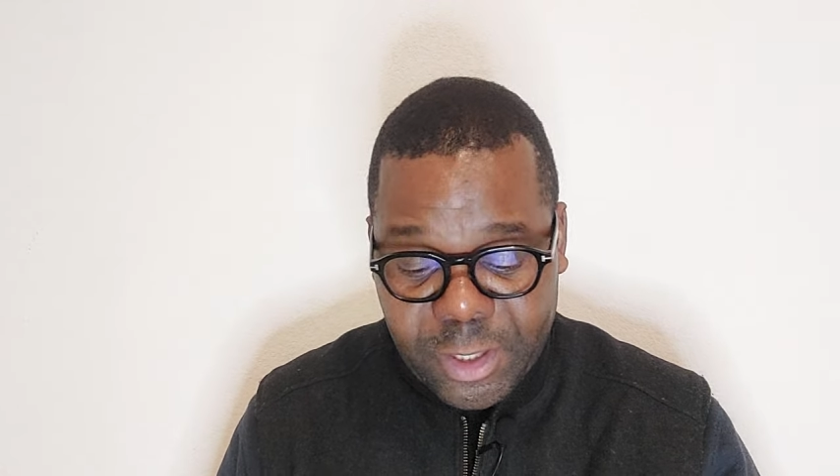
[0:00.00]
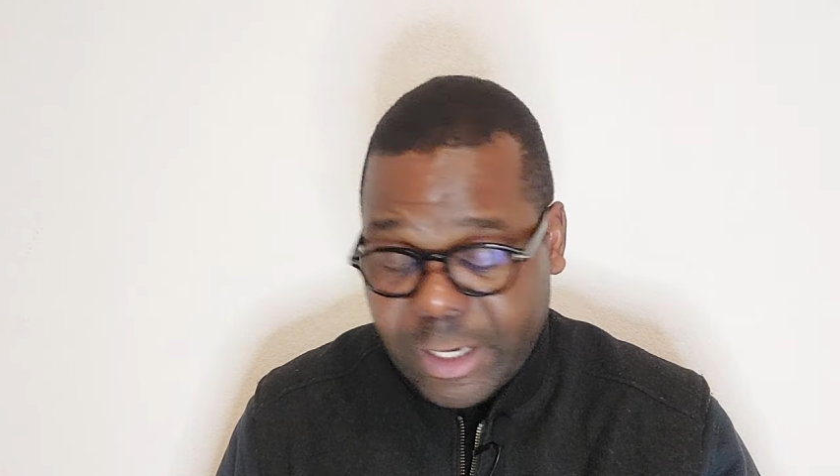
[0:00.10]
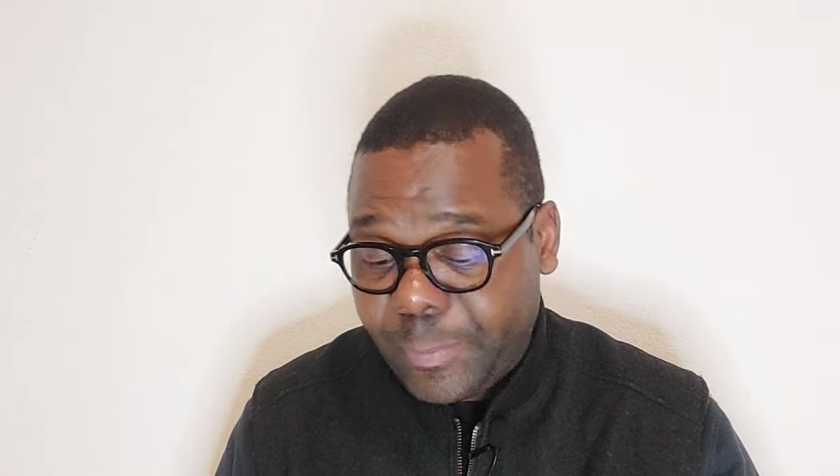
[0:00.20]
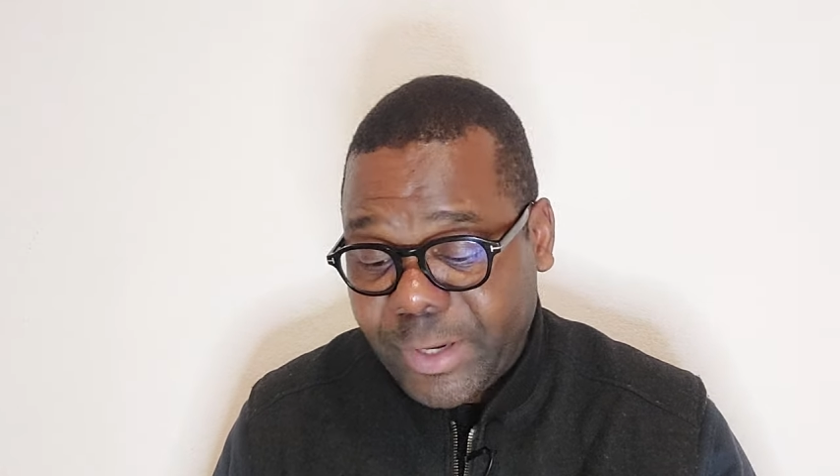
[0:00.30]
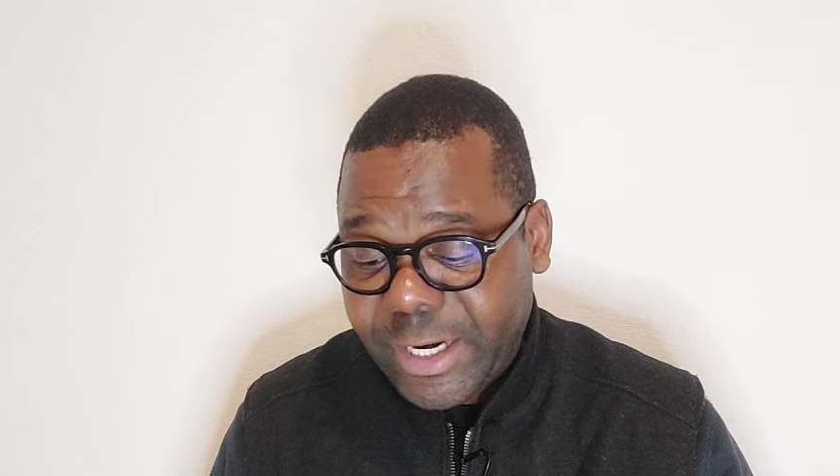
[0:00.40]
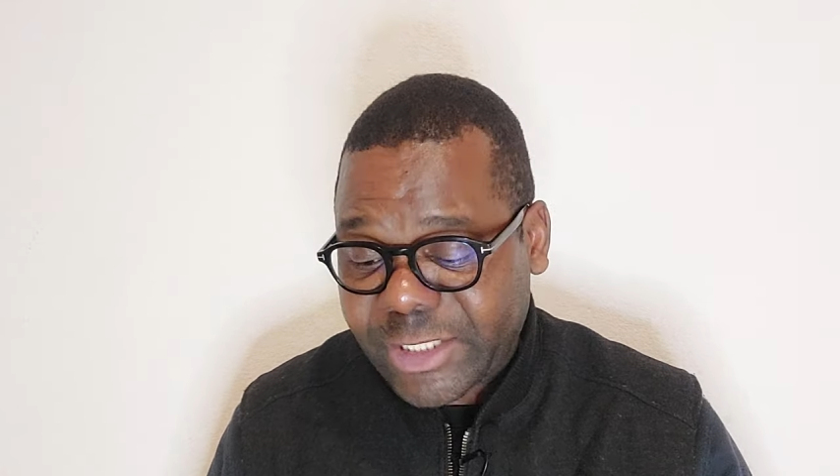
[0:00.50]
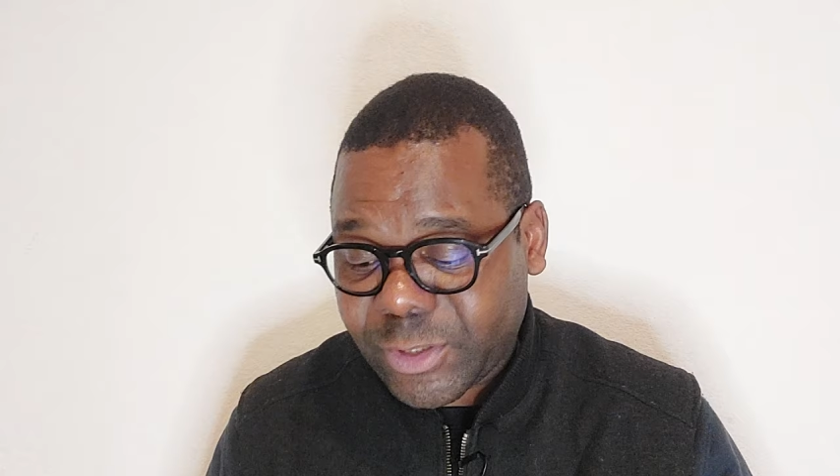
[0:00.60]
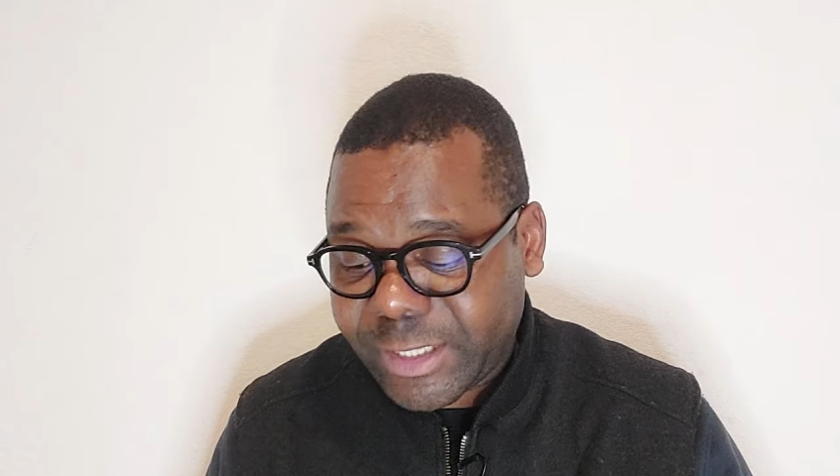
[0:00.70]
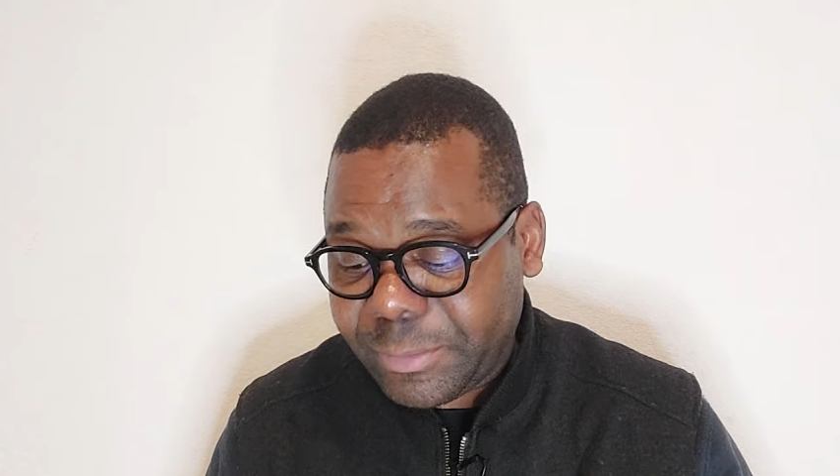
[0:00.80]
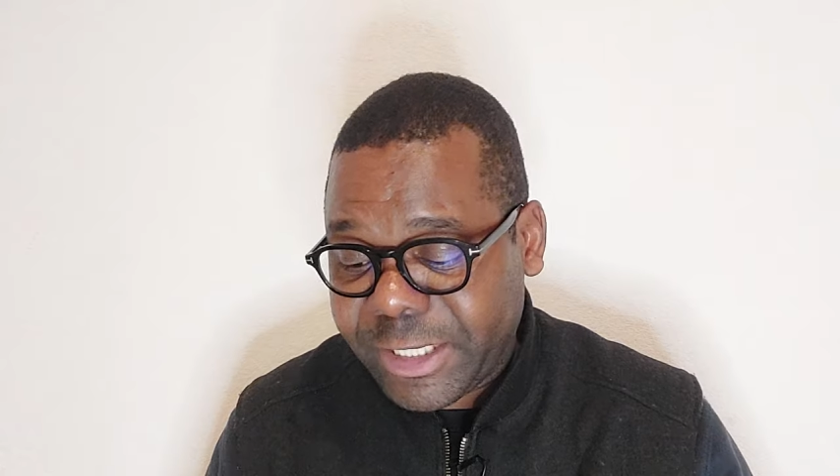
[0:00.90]
rappelle à
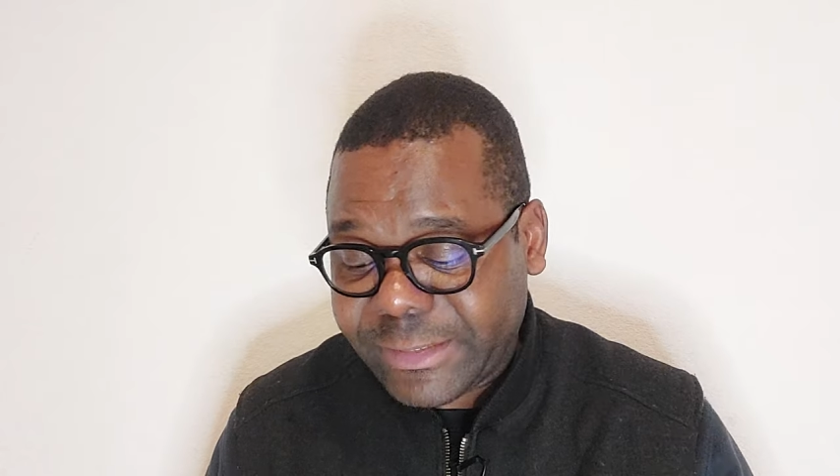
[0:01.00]
son ami